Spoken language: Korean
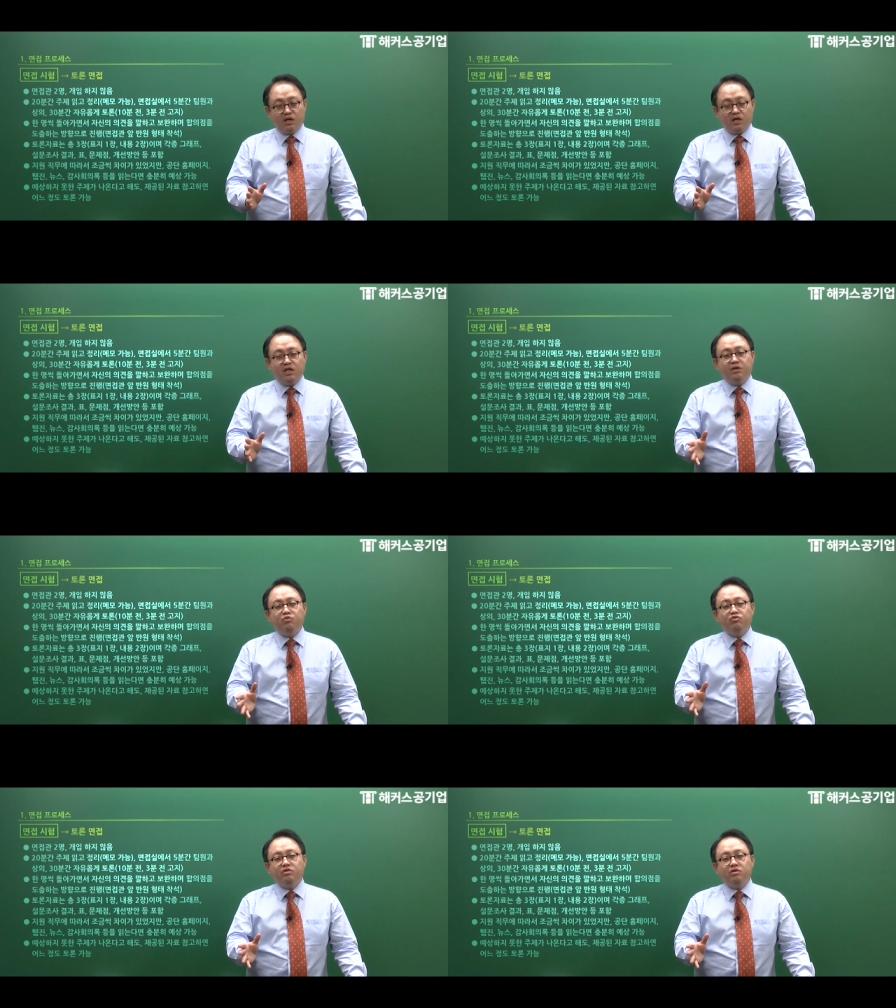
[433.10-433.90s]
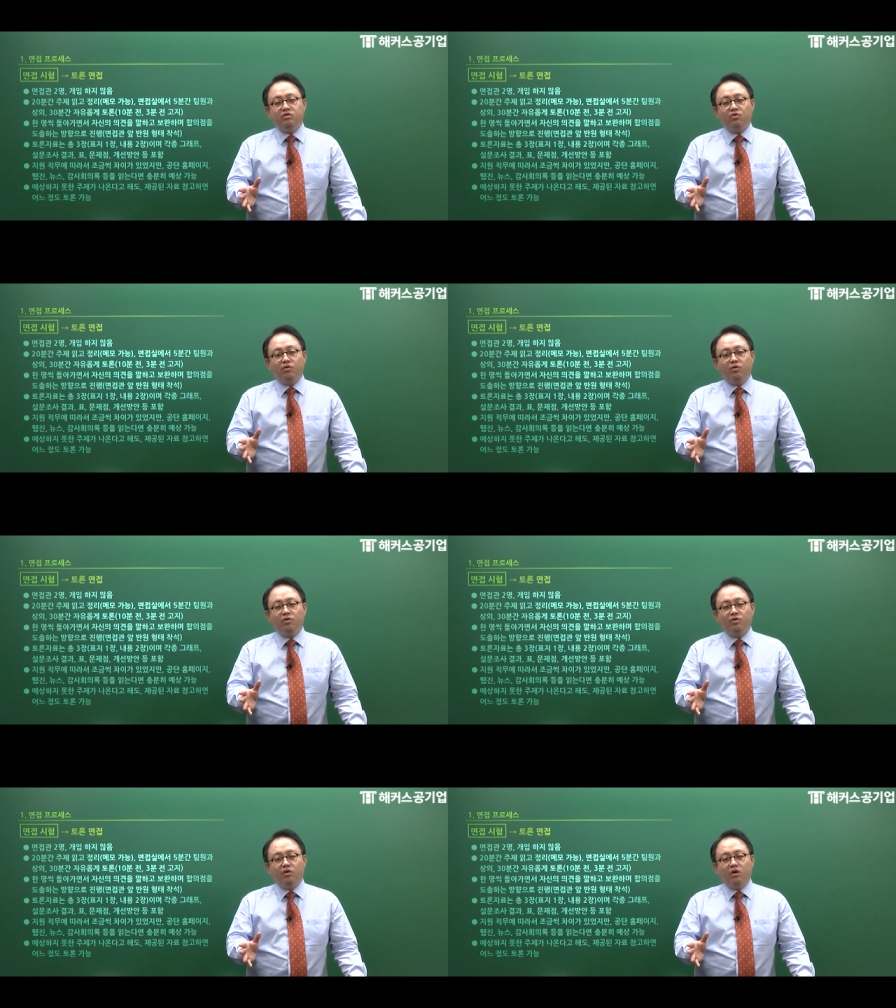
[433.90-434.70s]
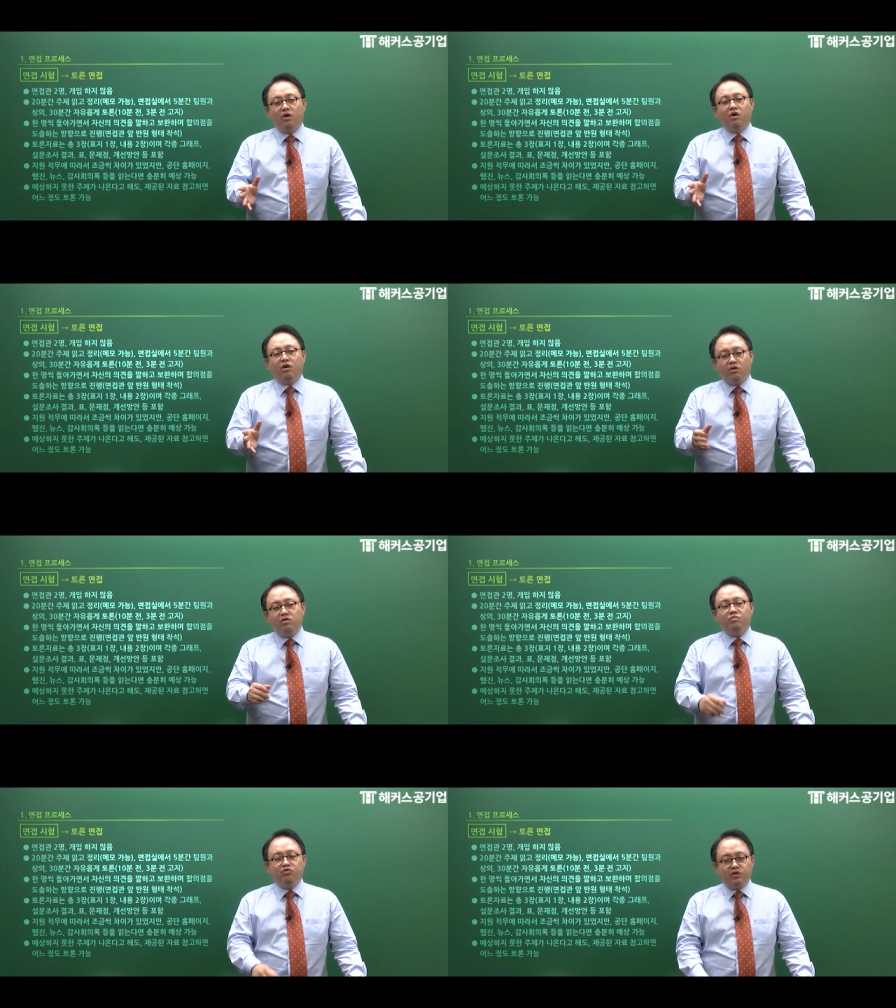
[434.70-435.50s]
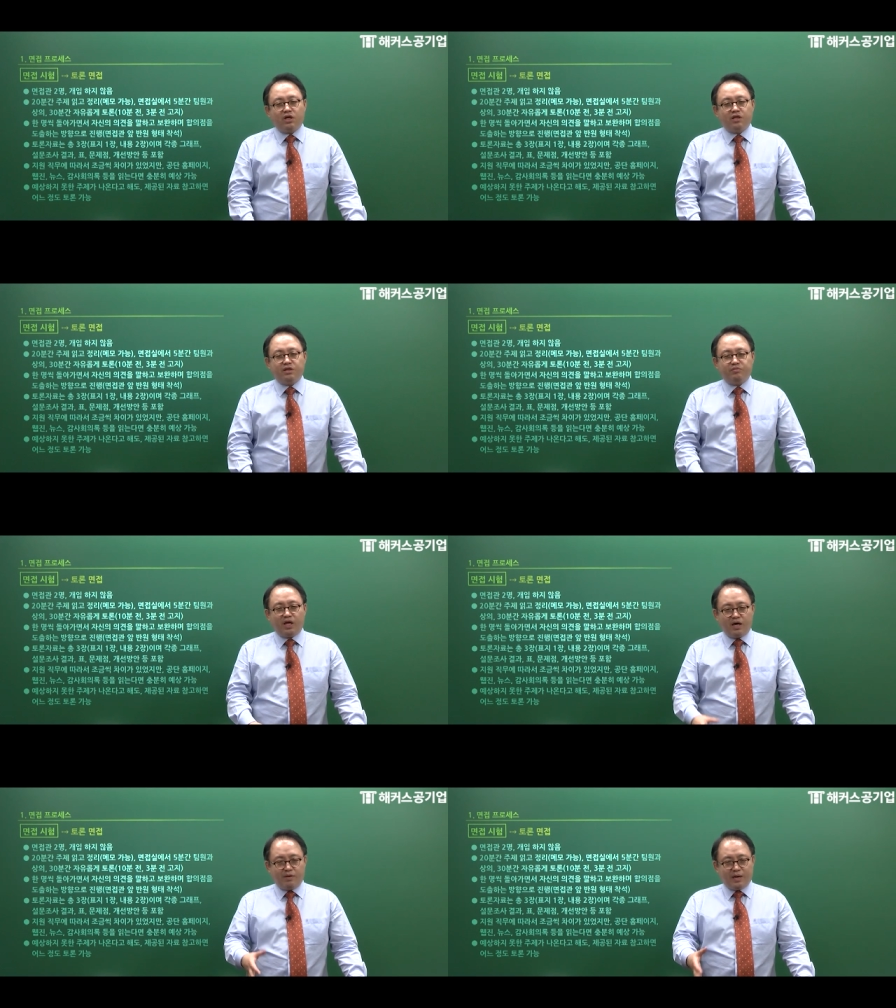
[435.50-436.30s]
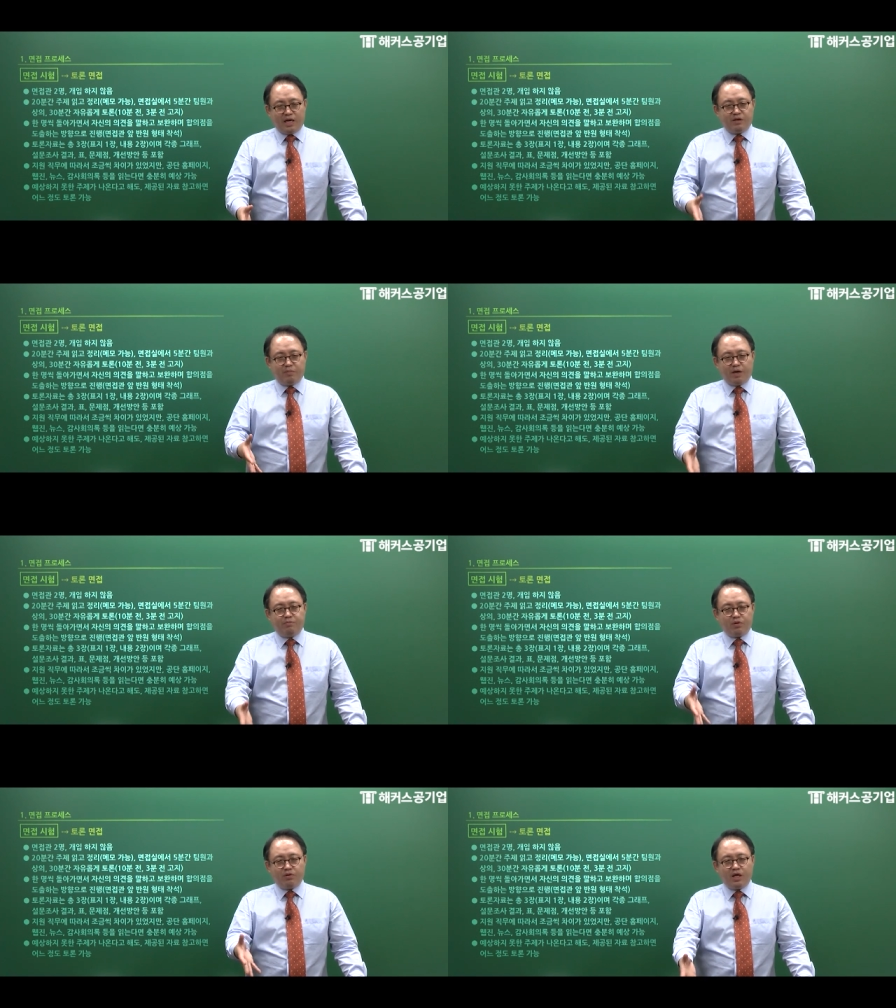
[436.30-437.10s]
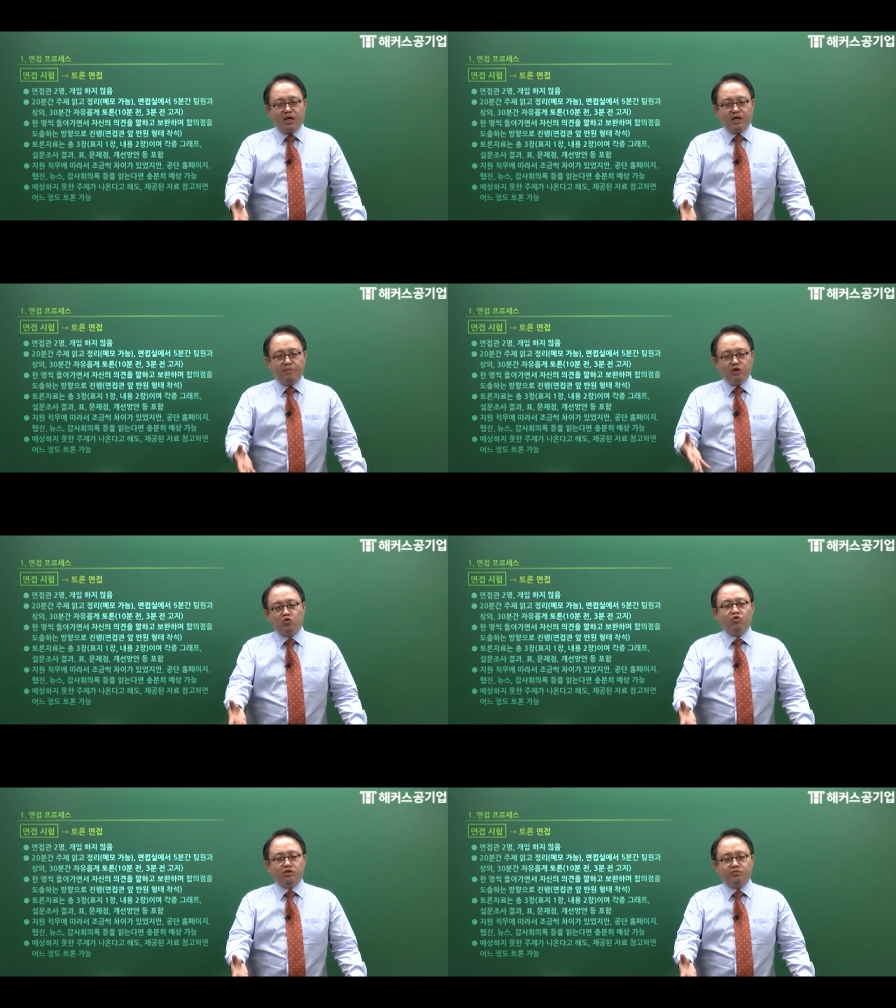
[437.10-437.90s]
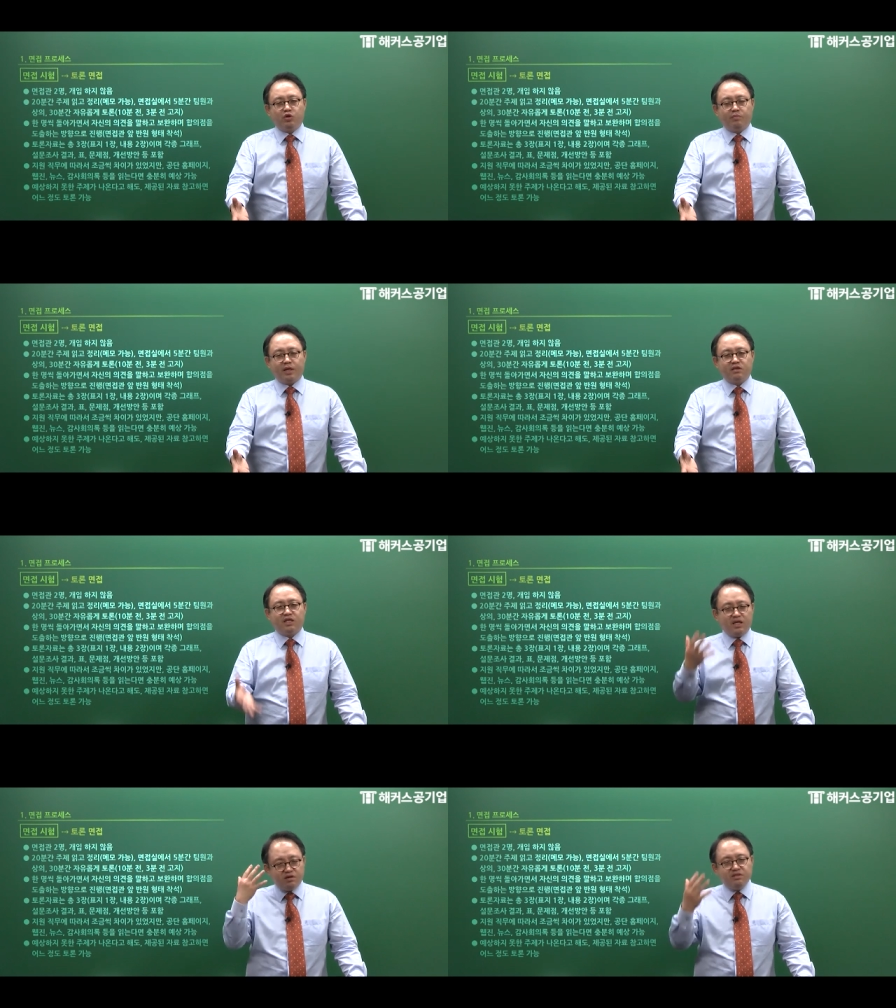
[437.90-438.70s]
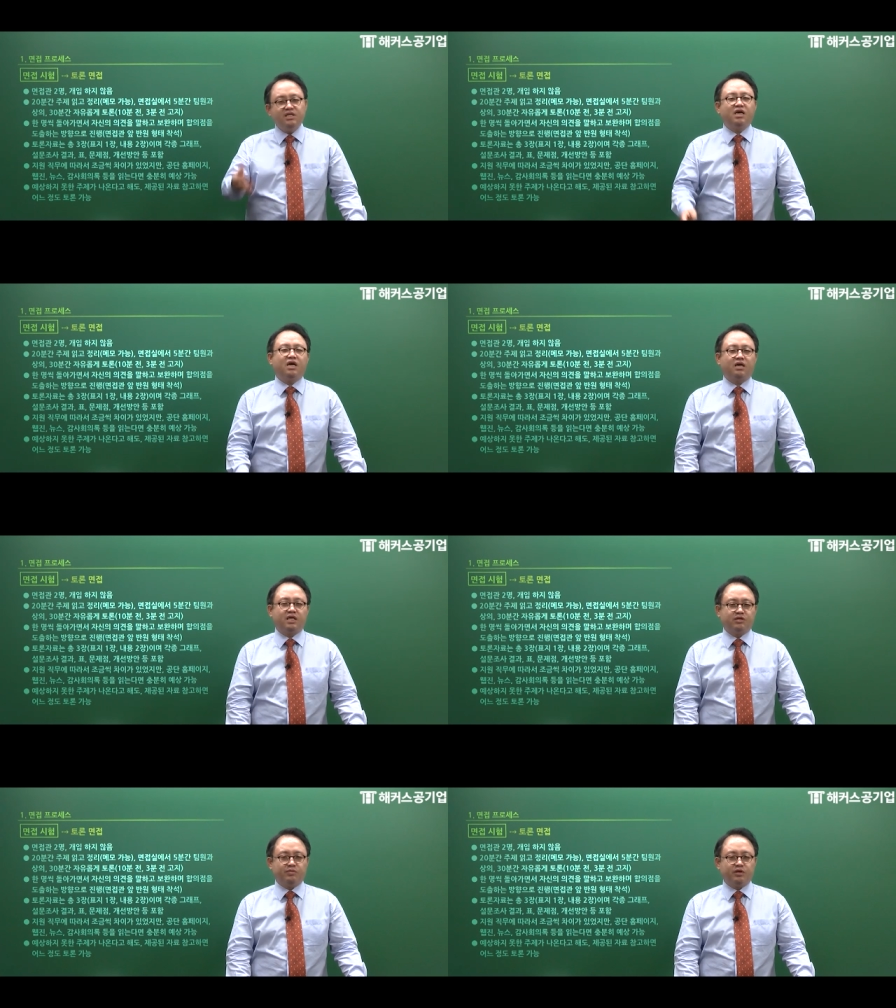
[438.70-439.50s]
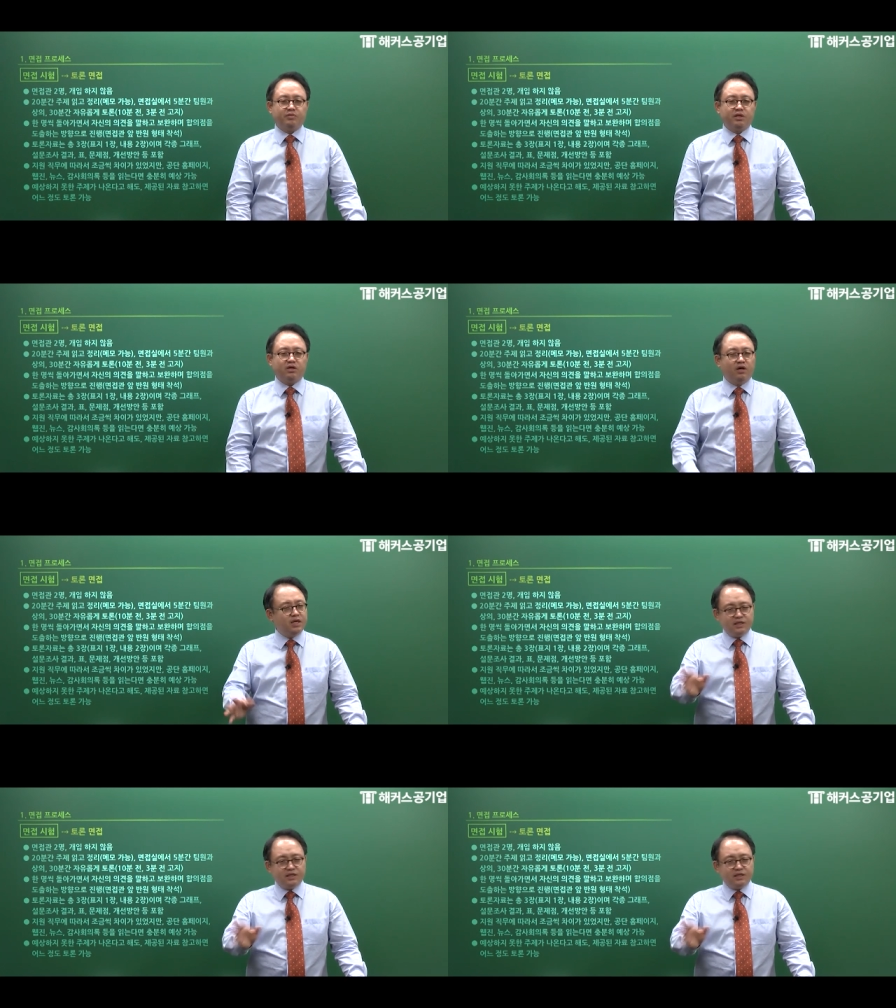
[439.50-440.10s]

그러니까 이분들도 어떤 문제가 있냐면 내가 많이 발표를 해야만 좋은 점수를 받는다 이런 생각을 가져버리면요